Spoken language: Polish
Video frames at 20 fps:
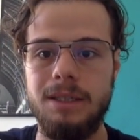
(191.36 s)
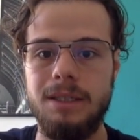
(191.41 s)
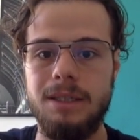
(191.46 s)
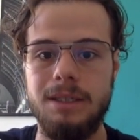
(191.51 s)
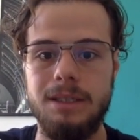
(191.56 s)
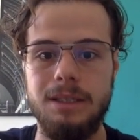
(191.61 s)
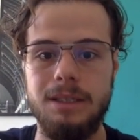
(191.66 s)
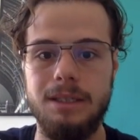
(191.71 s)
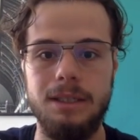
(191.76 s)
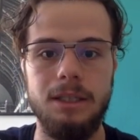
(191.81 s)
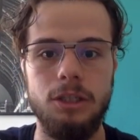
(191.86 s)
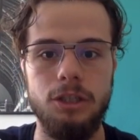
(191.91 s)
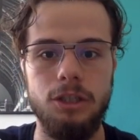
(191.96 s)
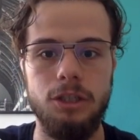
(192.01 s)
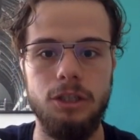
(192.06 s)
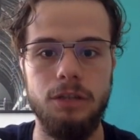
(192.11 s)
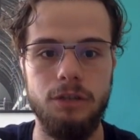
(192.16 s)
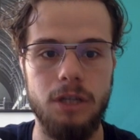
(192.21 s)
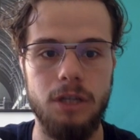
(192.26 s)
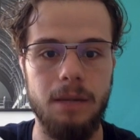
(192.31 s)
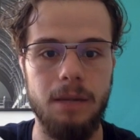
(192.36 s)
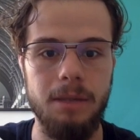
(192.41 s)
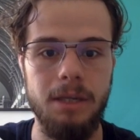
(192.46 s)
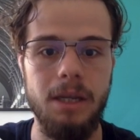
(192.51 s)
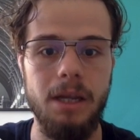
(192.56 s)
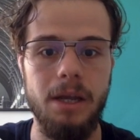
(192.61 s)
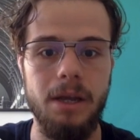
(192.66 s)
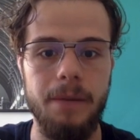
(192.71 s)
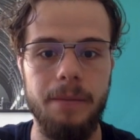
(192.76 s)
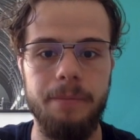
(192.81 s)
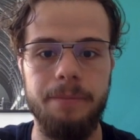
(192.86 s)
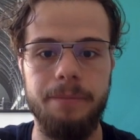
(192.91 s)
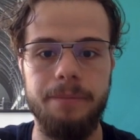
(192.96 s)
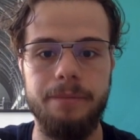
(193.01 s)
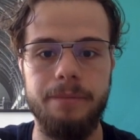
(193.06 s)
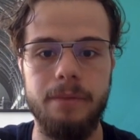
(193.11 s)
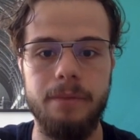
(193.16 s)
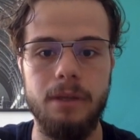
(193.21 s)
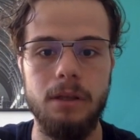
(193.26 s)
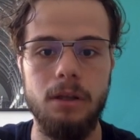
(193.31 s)
z dziewczynami.
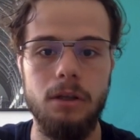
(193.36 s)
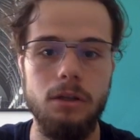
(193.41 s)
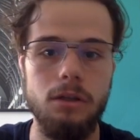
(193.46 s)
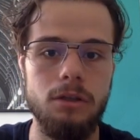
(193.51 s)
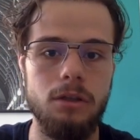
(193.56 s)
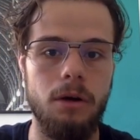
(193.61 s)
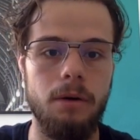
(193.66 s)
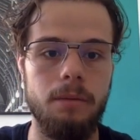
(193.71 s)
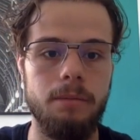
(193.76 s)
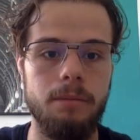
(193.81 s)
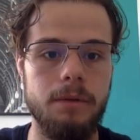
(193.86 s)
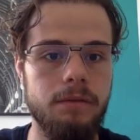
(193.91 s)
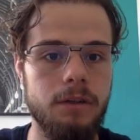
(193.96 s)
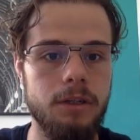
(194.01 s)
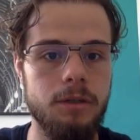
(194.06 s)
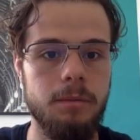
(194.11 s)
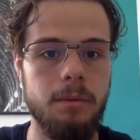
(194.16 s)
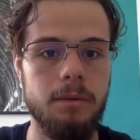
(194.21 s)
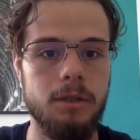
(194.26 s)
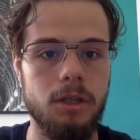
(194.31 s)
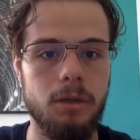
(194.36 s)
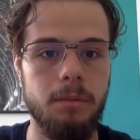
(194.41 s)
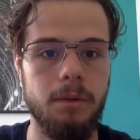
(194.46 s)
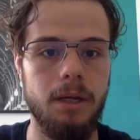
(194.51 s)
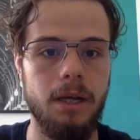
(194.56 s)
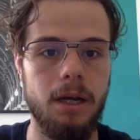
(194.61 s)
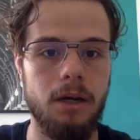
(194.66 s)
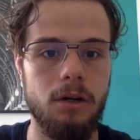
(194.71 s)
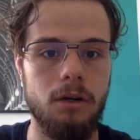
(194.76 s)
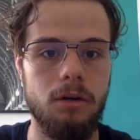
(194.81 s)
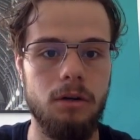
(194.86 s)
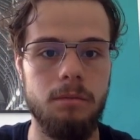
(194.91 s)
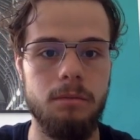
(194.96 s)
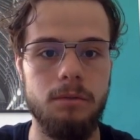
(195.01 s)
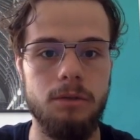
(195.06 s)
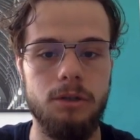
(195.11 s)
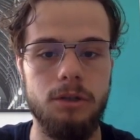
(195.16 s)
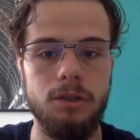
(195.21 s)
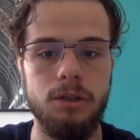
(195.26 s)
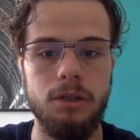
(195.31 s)
Mm, no i co? I weźmiemy sobie
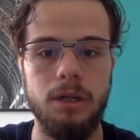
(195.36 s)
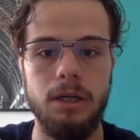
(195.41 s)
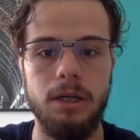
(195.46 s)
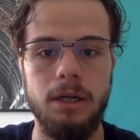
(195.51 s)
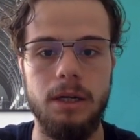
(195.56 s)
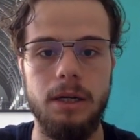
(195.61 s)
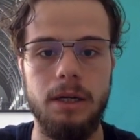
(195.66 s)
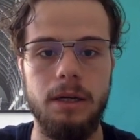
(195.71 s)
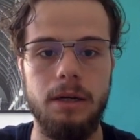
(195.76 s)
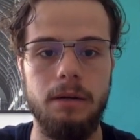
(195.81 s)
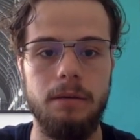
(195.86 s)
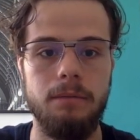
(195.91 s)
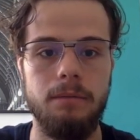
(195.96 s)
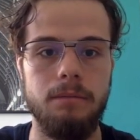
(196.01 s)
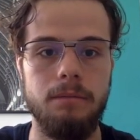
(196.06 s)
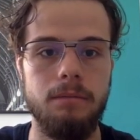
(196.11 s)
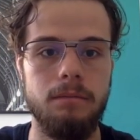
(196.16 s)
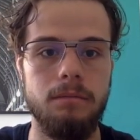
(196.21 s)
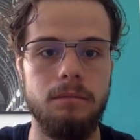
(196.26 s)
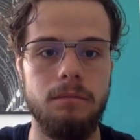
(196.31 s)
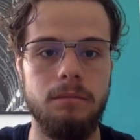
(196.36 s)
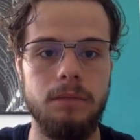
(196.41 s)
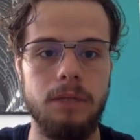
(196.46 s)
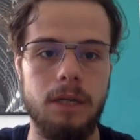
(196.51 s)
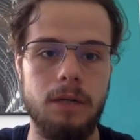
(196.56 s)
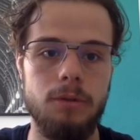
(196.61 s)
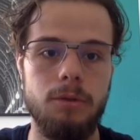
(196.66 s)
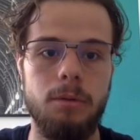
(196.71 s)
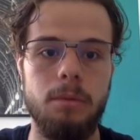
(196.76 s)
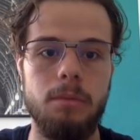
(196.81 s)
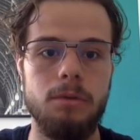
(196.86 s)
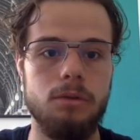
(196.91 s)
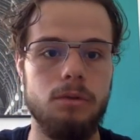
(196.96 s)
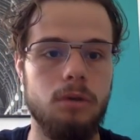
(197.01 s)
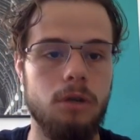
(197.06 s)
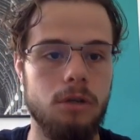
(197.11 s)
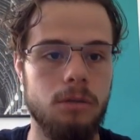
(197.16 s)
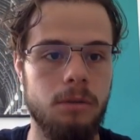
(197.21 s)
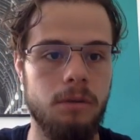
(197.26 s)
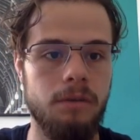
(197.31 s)
jakąś, e, jakąś po prostu
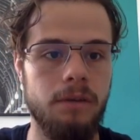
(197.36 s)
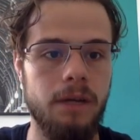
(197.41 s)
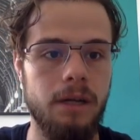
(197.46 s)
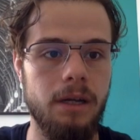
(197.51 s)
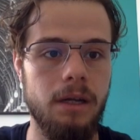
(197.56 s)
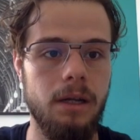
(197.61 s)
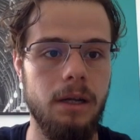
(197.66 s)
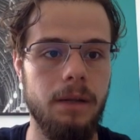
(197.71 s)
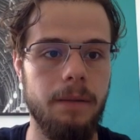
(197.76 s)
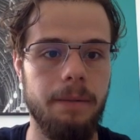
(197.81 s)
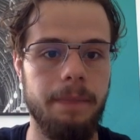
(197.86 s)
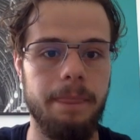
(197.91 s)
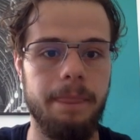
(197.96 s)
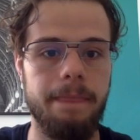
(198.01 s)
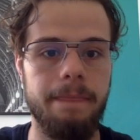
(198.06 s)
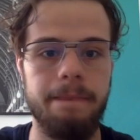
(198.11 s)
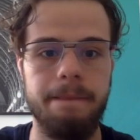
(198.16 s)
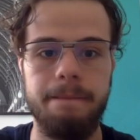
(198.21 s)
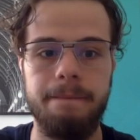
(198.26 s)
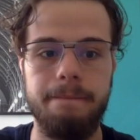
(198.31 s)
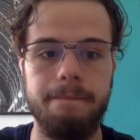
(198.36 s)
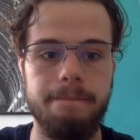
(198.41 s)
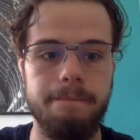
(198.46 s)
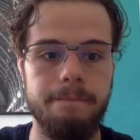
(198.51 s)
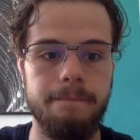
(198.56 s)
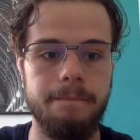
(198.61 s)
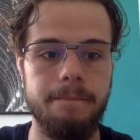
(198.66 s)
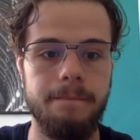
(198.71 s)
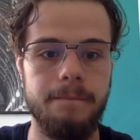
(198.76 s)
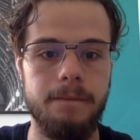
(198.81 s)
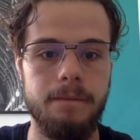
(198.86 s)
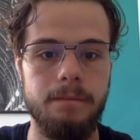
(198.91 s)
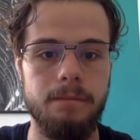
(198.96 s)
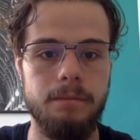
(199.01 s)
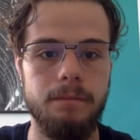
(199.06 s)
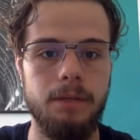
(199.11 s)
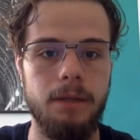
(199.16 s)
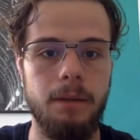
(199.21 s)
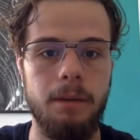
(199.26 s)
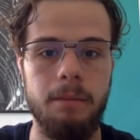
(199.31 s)
rozmowę. Mm,
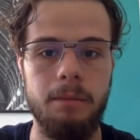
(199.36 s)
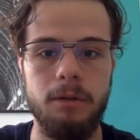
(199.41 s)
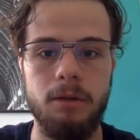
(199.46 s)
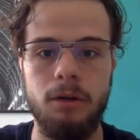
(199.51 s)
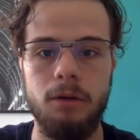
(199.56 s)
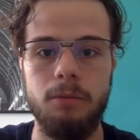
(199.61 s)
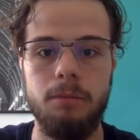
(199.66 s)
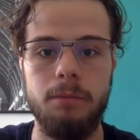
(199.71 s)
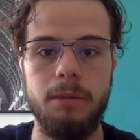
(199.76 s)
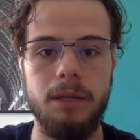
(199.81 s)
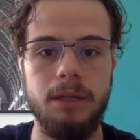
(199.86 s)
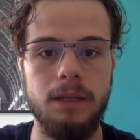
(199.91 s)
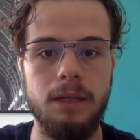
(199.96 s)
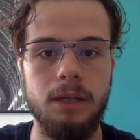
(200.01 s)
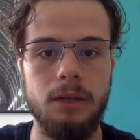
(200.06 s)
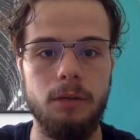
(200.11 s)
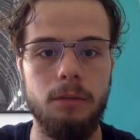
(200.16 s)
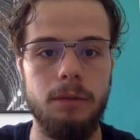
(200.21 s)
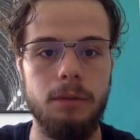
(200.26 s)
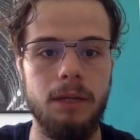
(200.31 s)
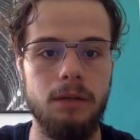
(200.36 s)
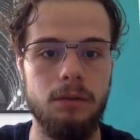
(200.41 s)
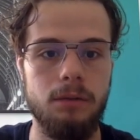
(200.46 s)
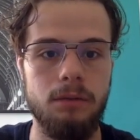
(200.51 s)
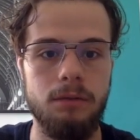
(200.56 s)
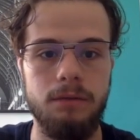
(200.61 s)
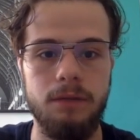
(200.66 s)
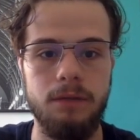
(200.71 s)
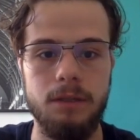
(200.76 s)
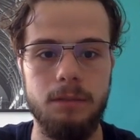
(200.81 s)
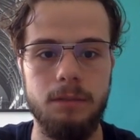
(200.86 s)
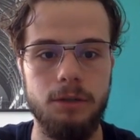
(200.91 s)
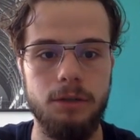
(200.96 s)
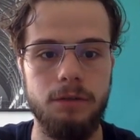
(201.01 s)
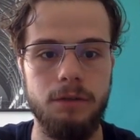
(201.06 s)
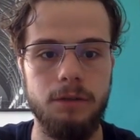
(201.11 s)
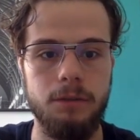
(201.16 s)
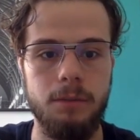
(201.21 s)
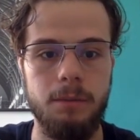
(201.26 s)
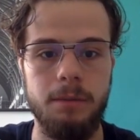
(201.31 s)
nie mamy kompletnie na to planu, więc może
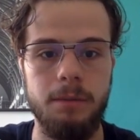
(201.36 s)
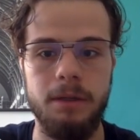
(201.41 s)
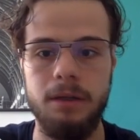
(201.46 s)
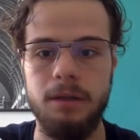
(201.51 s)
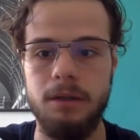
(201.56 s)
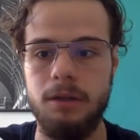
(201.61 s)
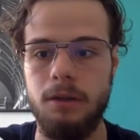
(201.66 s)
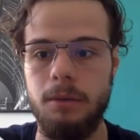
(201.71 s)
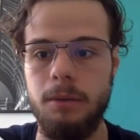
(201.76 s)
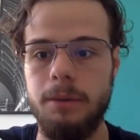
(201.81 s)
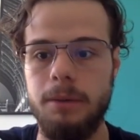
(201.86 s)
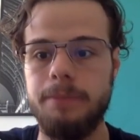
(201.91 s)
weźmiemy tą